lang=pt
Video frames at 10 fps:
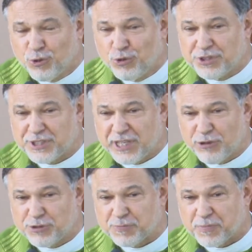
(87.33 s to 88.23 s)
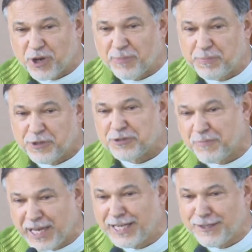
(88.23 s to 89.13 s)
os seus próprios
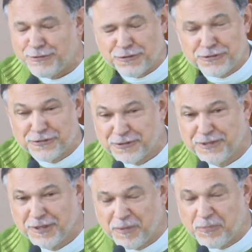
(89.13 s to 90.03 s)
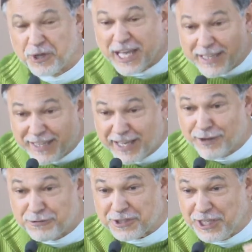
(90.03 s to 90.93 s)
méritos, porque é
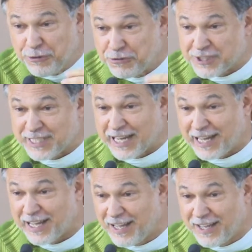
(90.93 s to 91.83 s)
Deus que nos dá